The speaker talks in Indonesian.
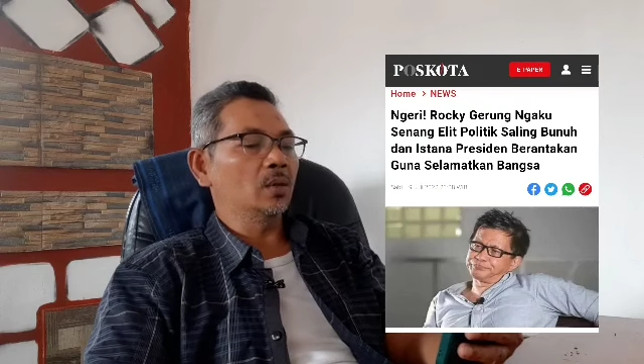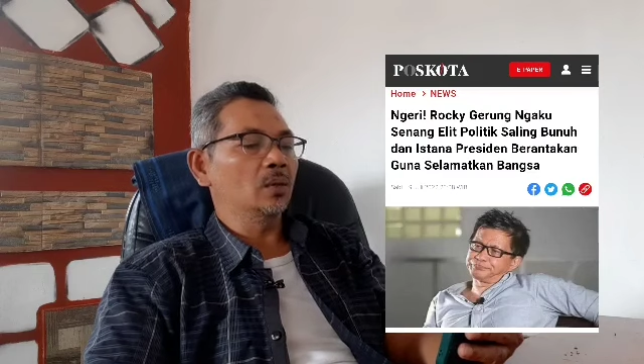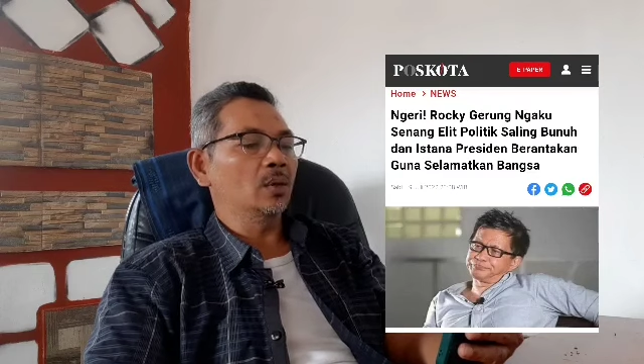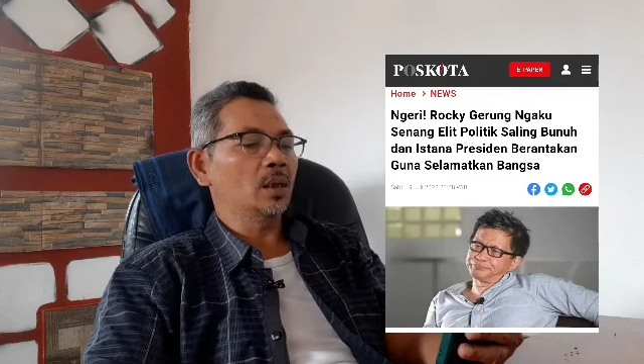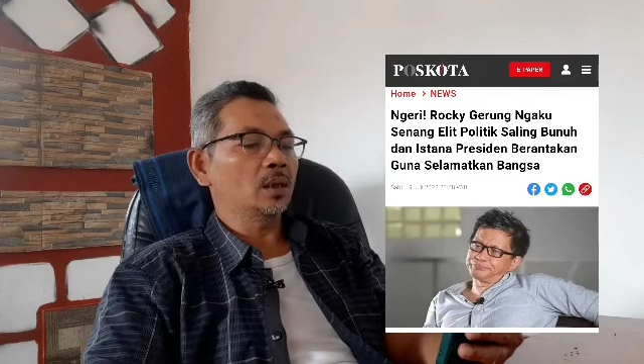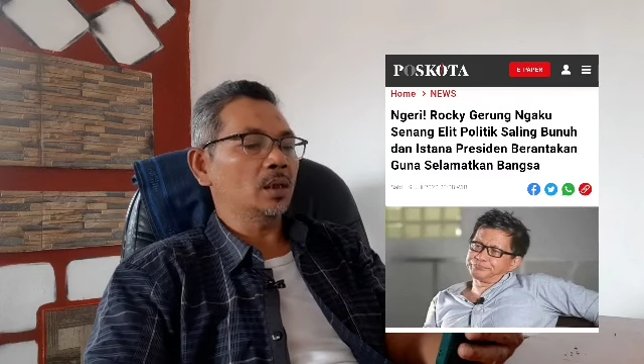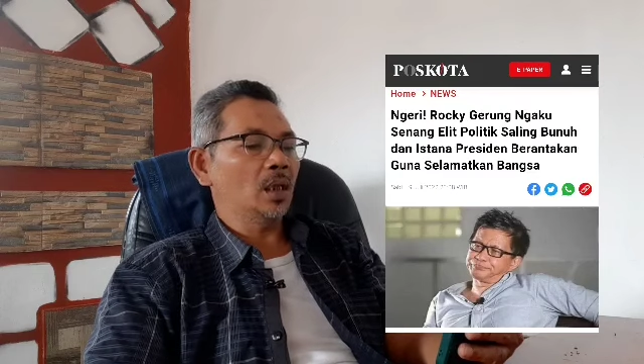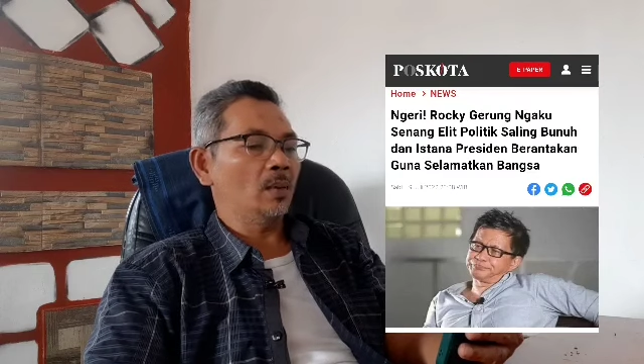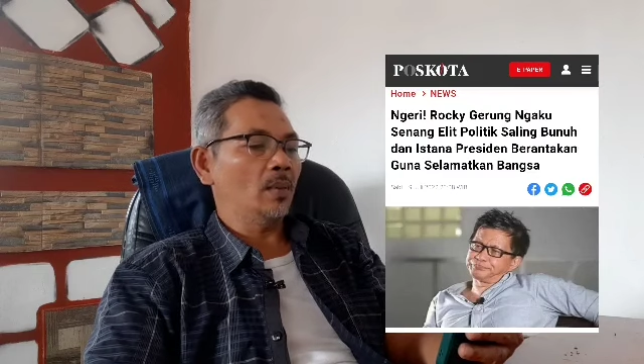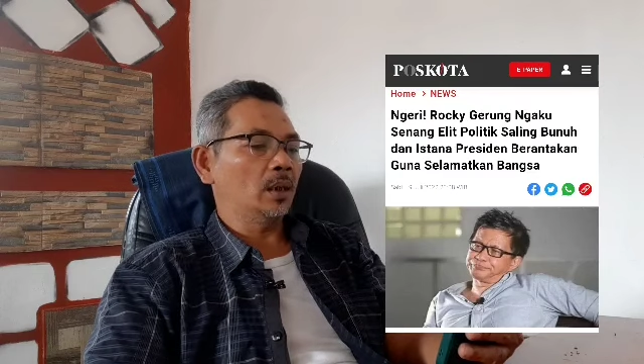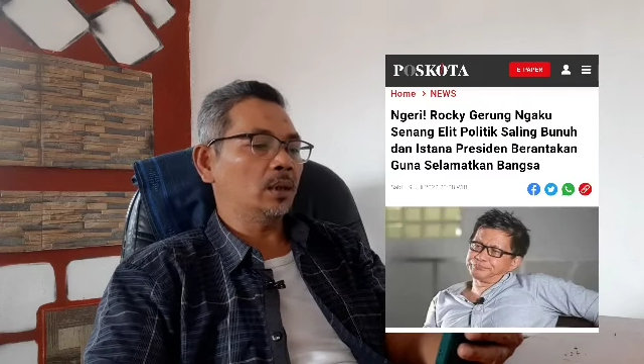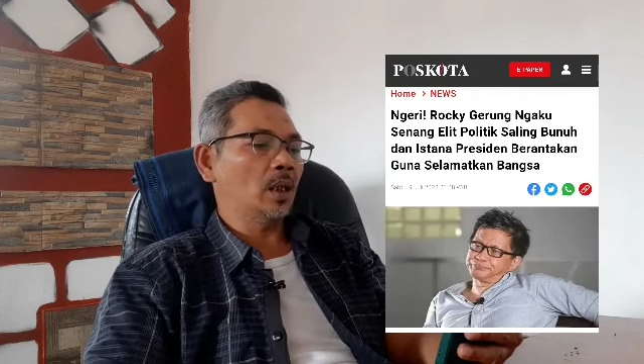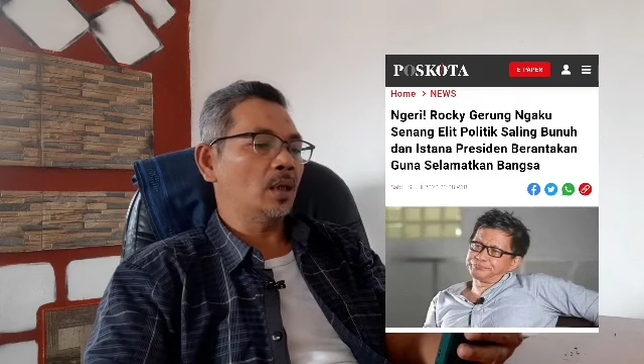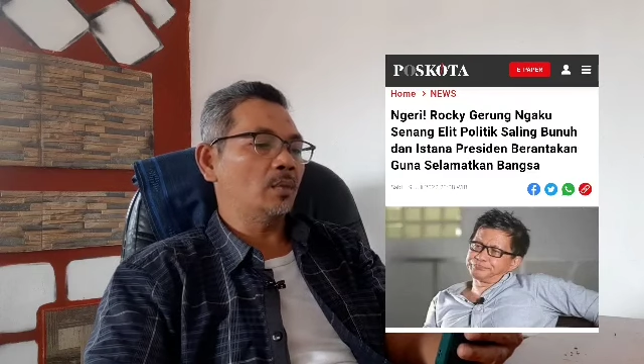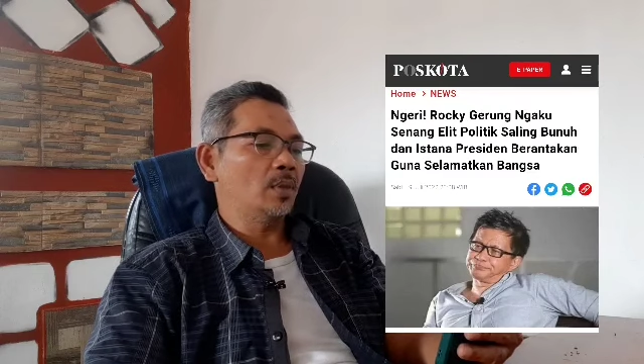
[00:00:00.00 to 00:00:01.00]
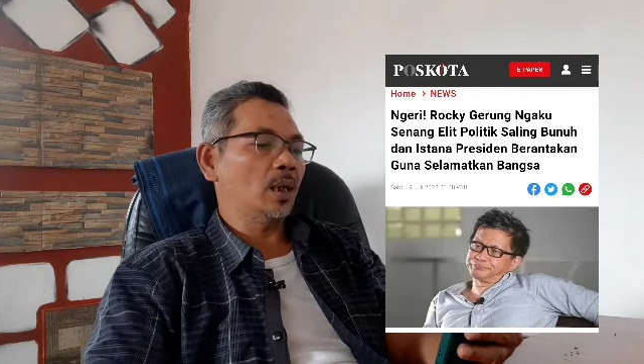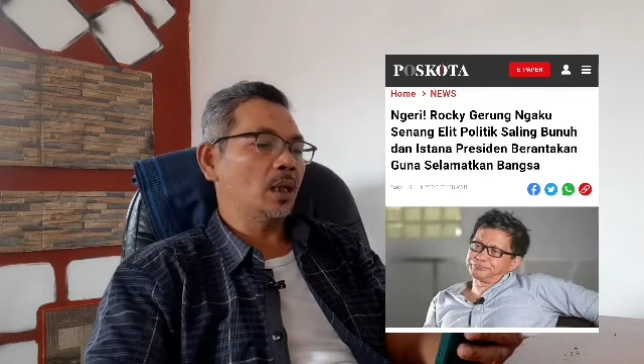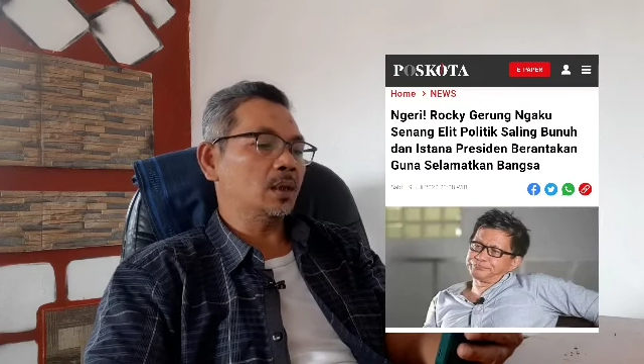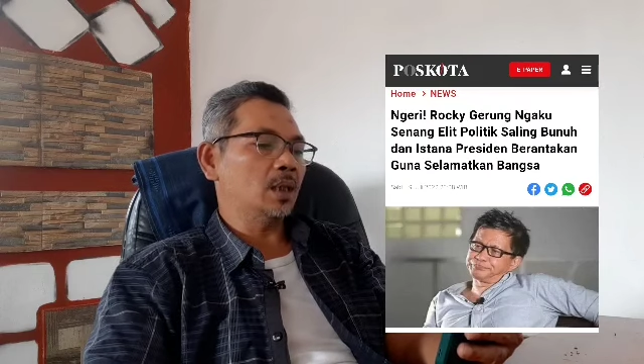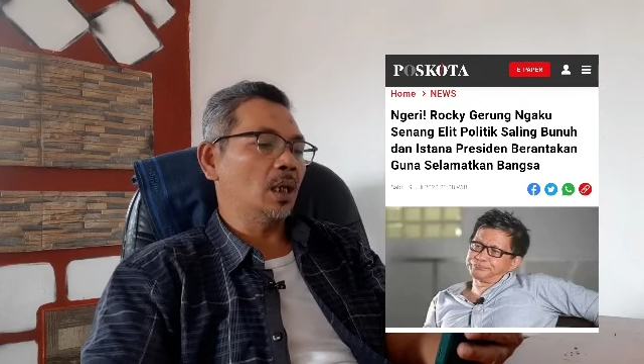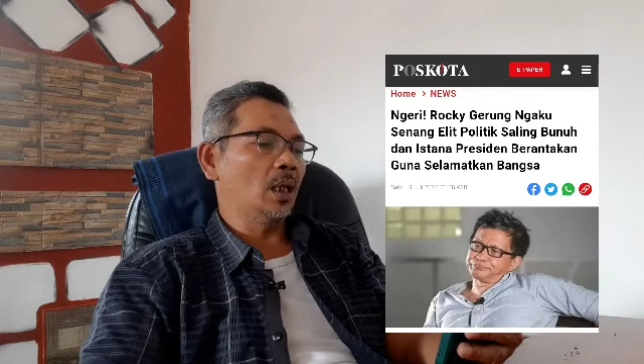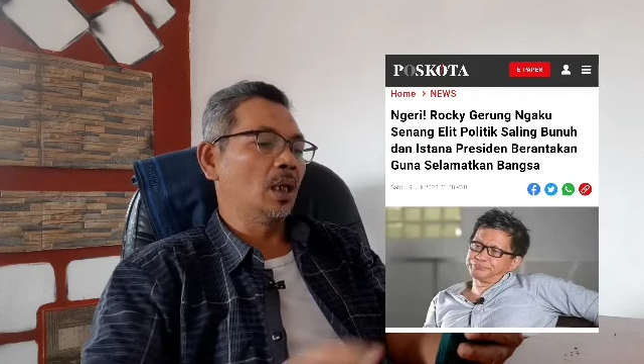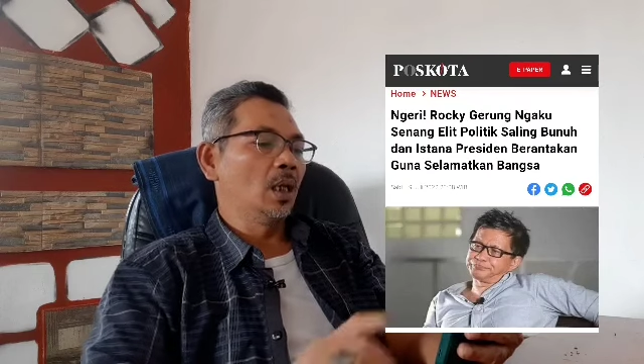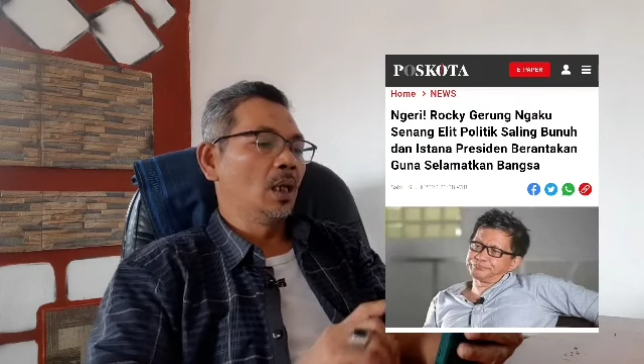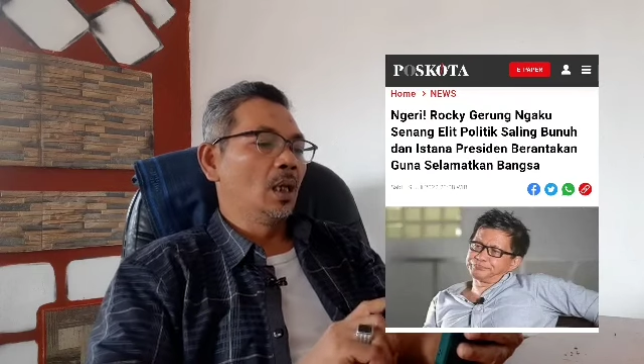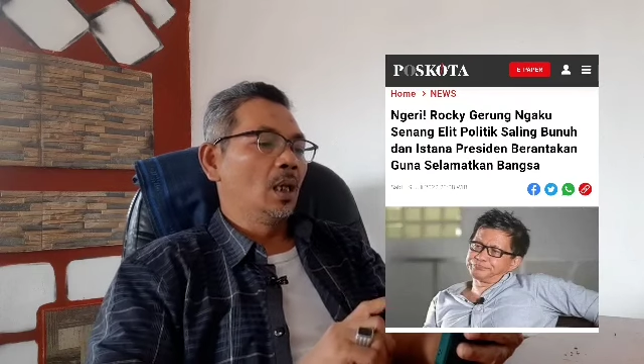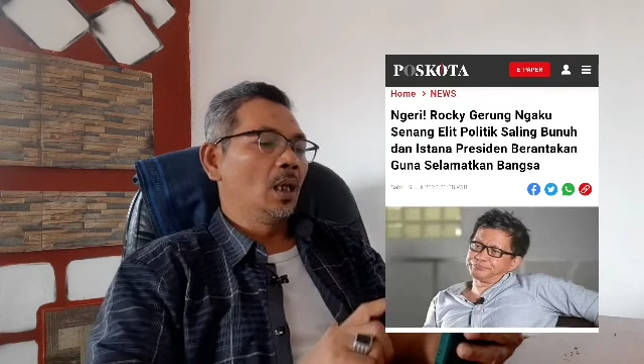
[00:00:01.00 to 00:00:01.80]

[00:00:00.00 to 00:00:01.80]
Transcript: guna selamatkan bangsa.